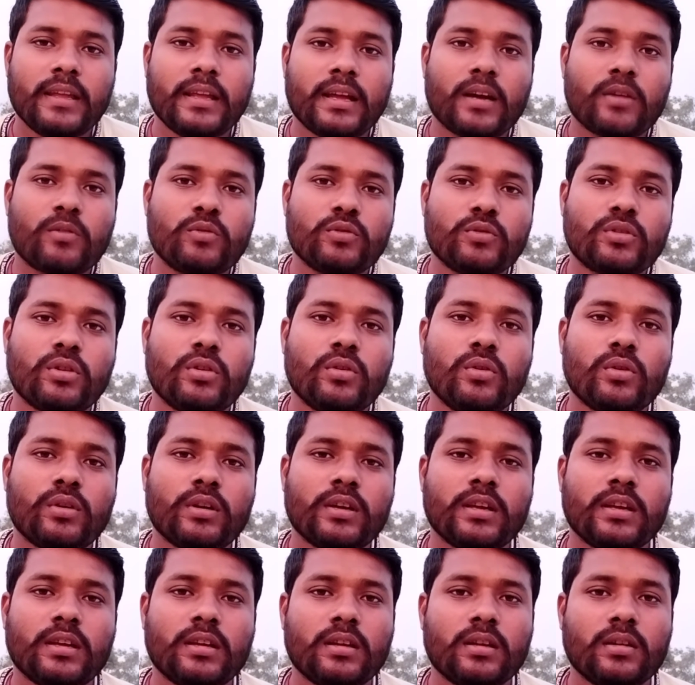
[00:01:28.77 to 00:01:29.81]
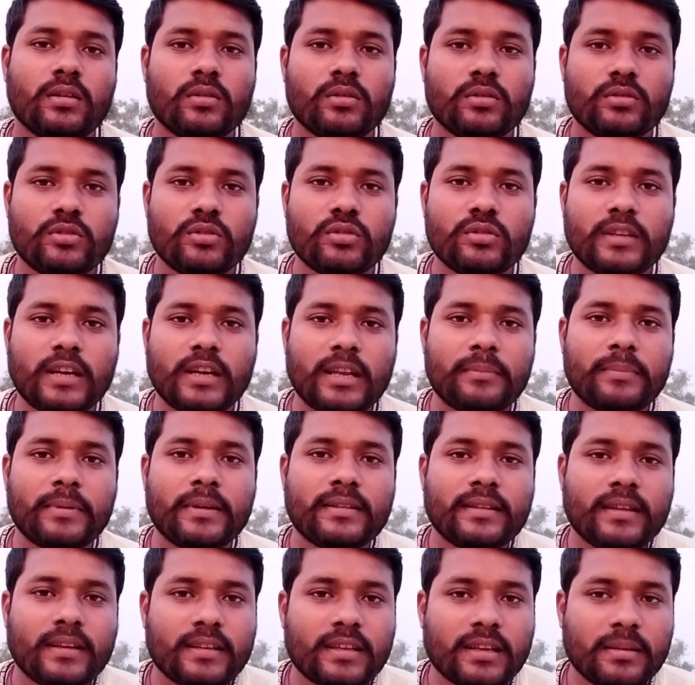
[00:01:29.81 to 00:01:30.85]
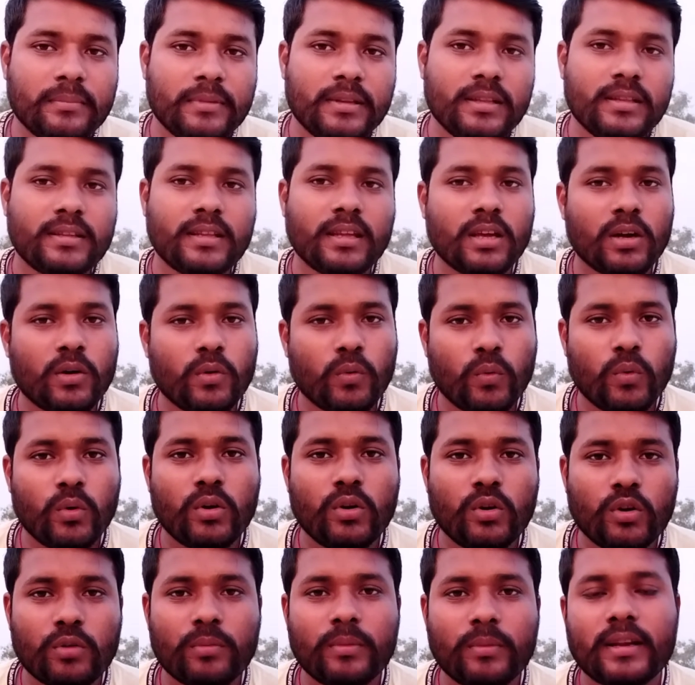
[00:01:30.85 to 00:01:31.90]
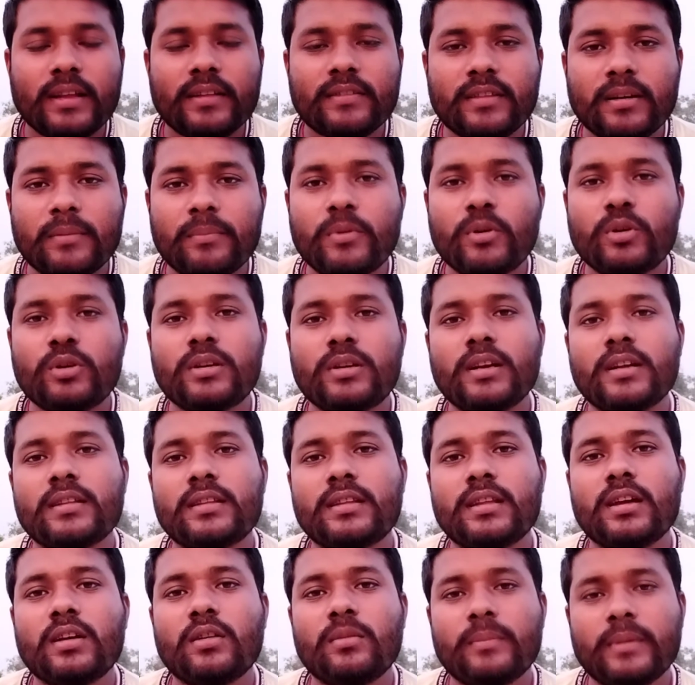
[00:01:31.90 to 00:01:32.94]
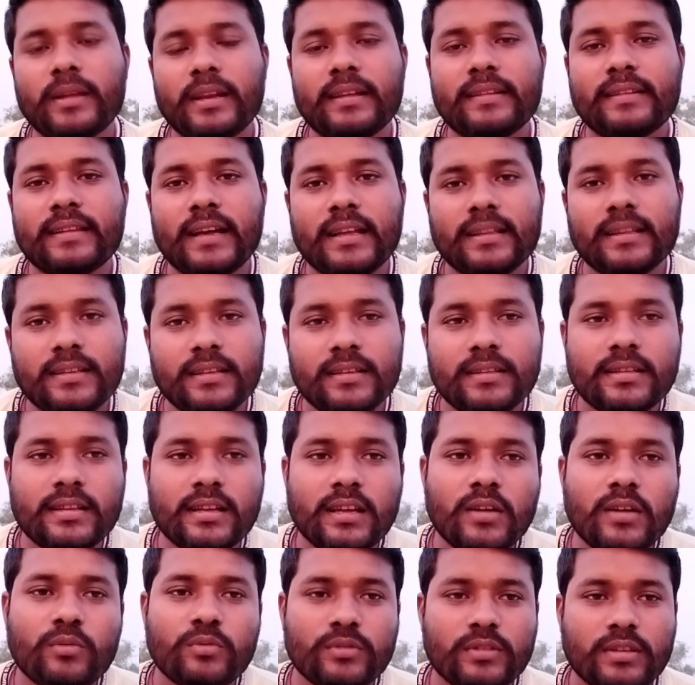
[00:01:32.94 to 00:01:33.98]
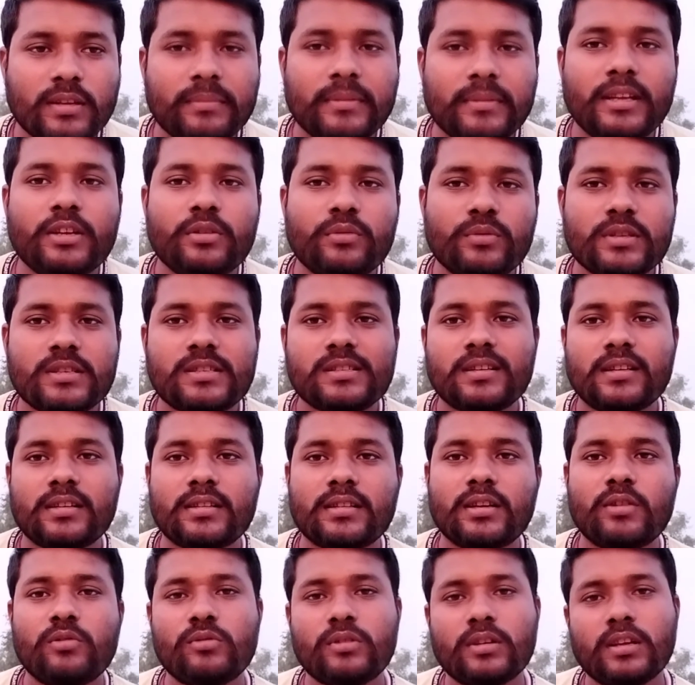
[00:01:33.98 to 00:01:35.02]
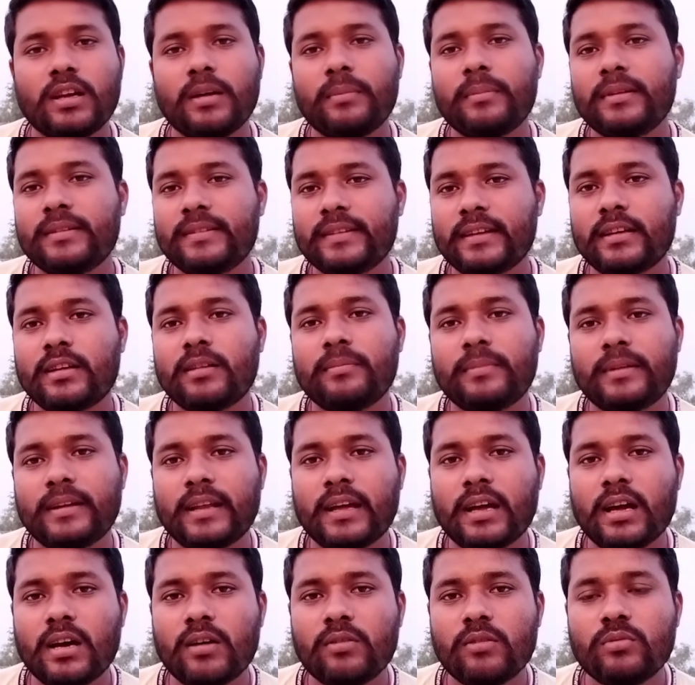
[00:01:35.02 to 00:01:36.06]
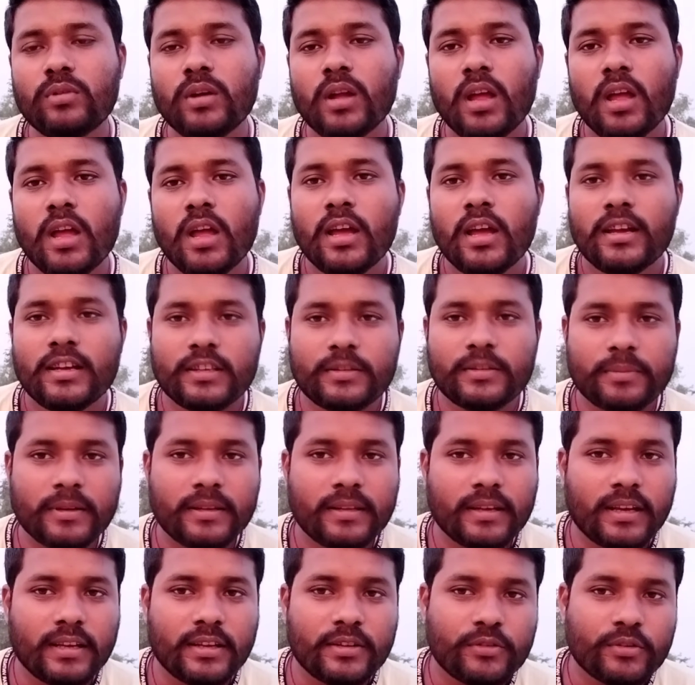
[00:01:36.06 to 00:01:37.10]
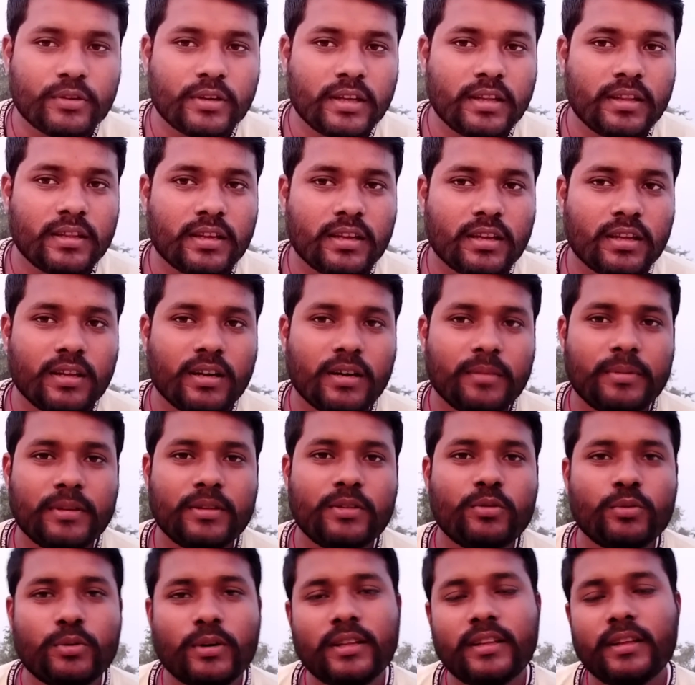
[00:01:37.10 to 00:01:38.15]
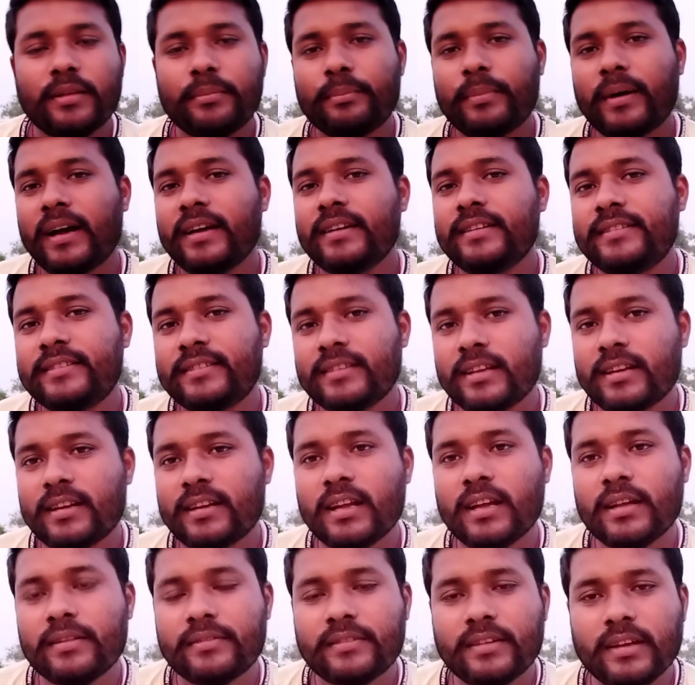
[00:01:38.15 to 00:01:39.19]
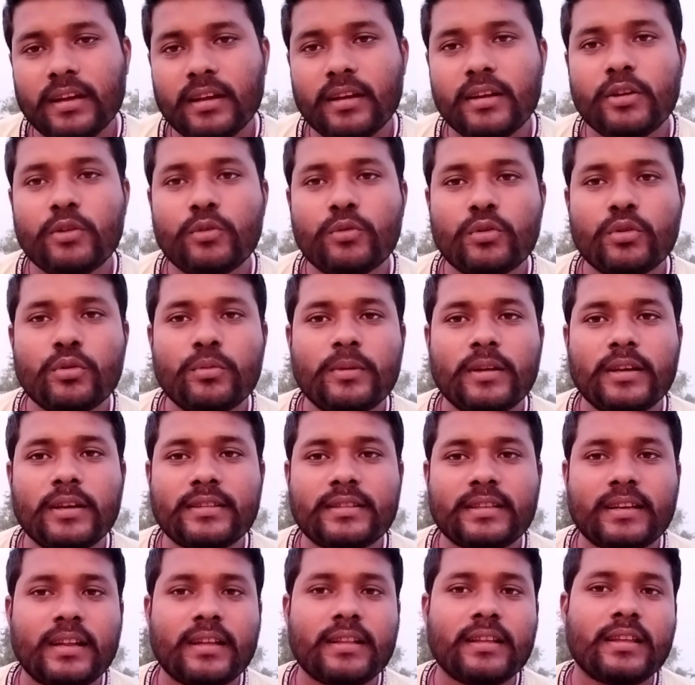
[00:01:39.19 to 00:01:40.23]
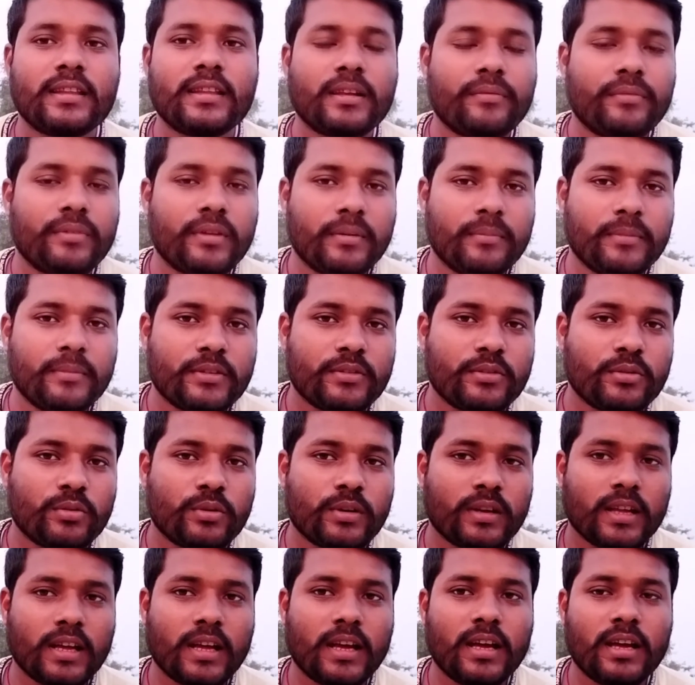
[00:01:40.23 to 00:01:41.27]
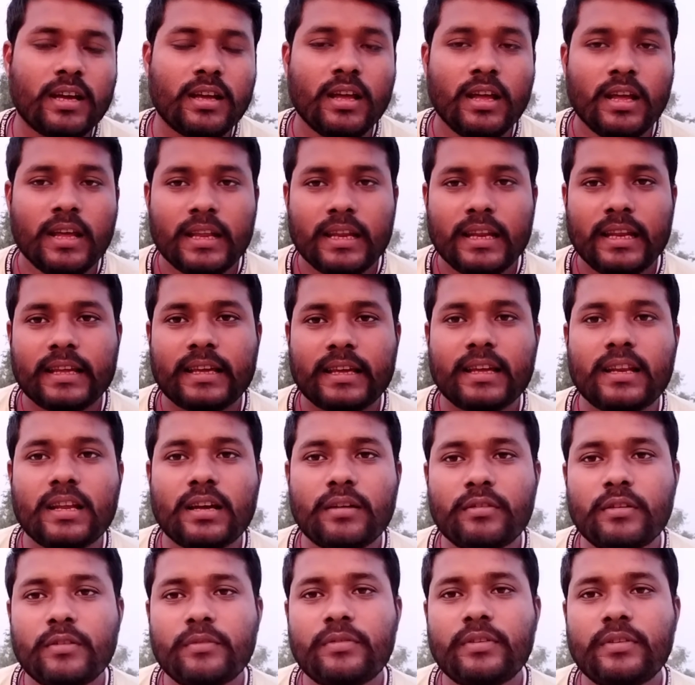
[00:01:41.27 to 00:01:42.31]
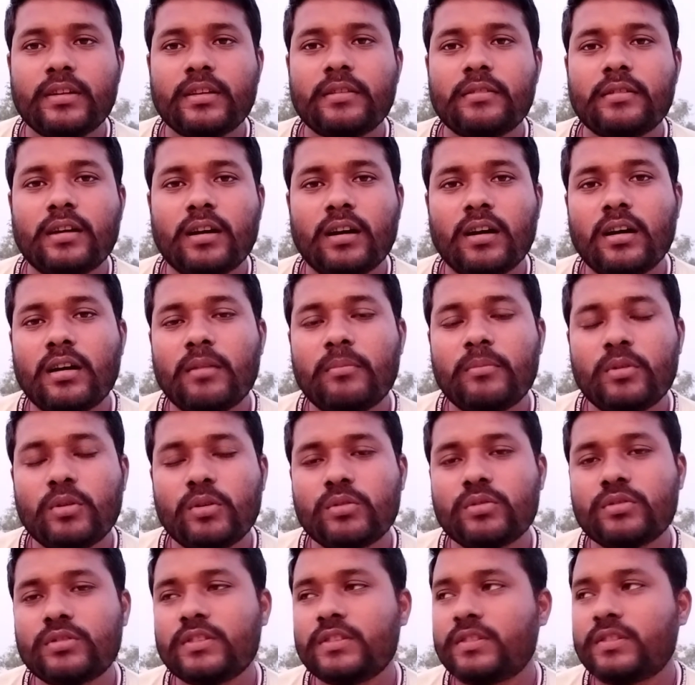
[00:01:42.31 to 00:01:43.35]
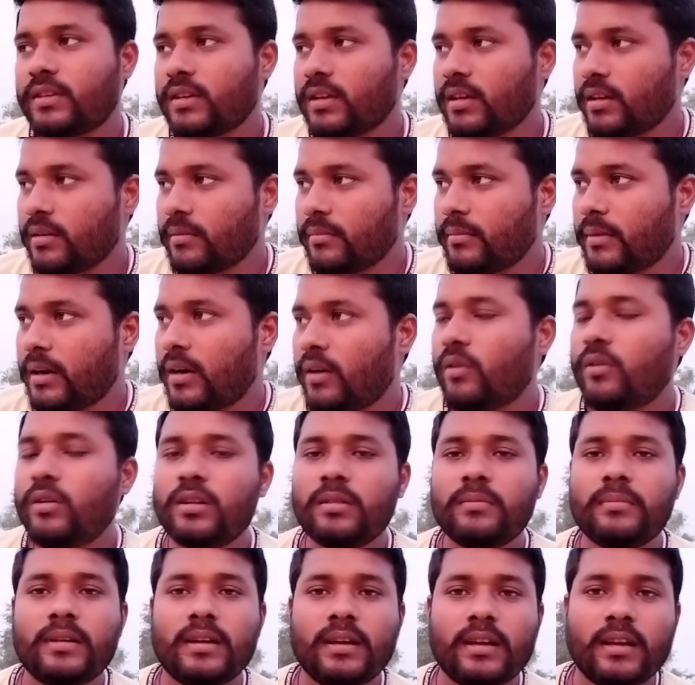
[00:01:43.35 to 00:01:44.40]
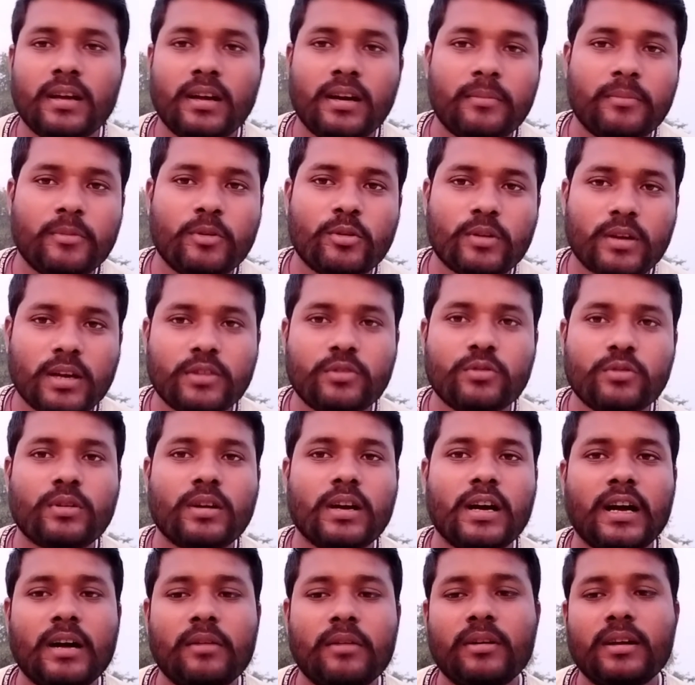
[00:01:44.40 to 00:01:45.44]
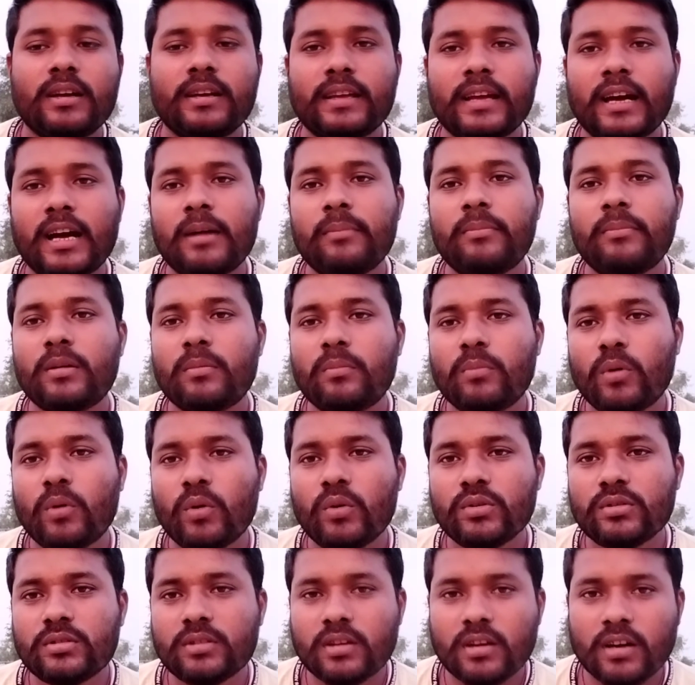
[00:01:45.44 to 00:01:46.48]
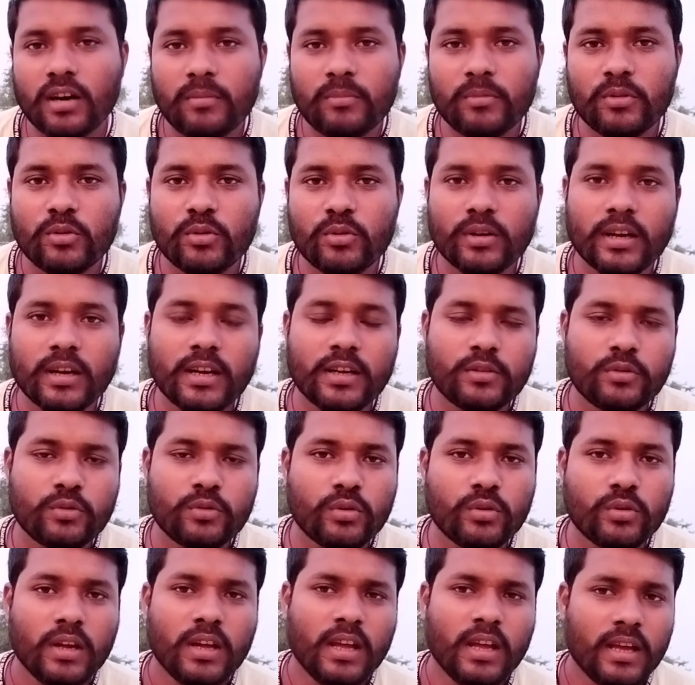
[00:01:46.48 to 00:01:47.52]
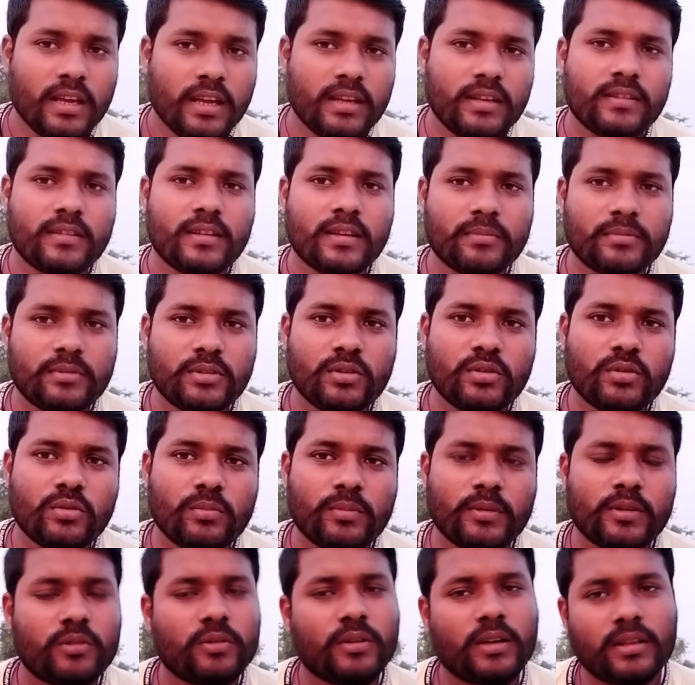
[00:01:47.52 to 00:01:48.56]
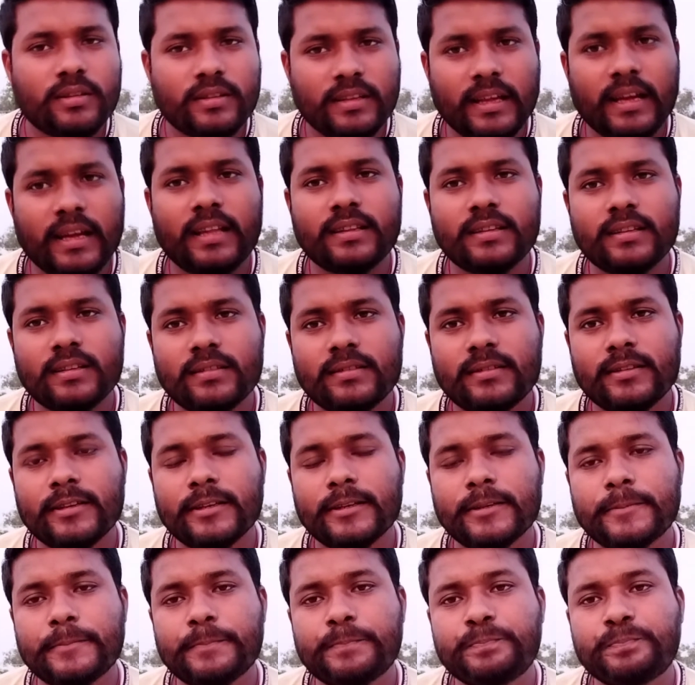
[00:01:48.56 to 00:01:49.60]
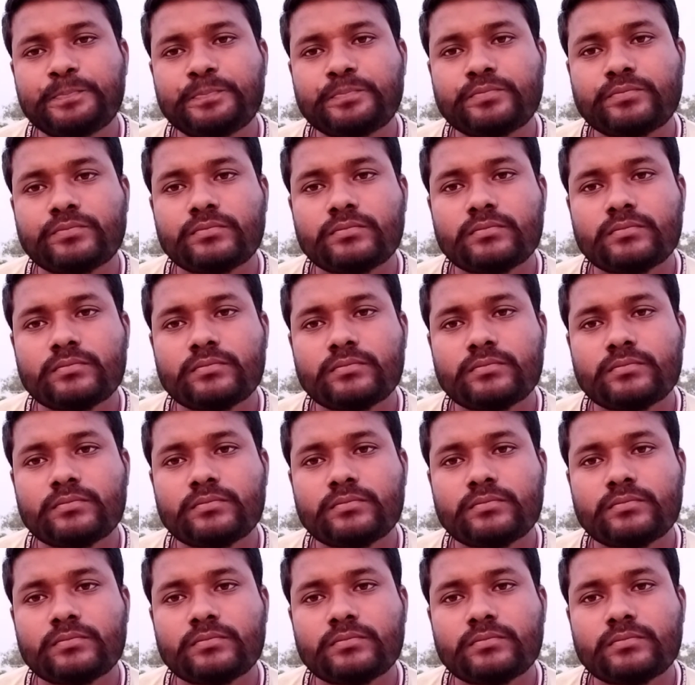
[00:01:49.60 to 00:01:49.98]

या कुछ लोग ही जो जान पहचान के मिलते हैं वो लोग मेरा सपोर्ट करते हैं और मेरा साथ देते हैं उनसे मैं रिक्वेस्ट करता हूँ कि हाँ मैं चैनल बनाया हूँ इस पर जाइए चूँकि देखिए अभी 2022 चल रहा है यूट्यूब अच्छा, इतना ज़्यादा फेमस हो गया है लेकिन अभी फिर हम लोग जिस माहौल में हैं हम लोग का जो गाँव है यहाँ पर बहुत कम लोग हैं जो इन सब चीज़ों पर जो है ध्यान देते हैं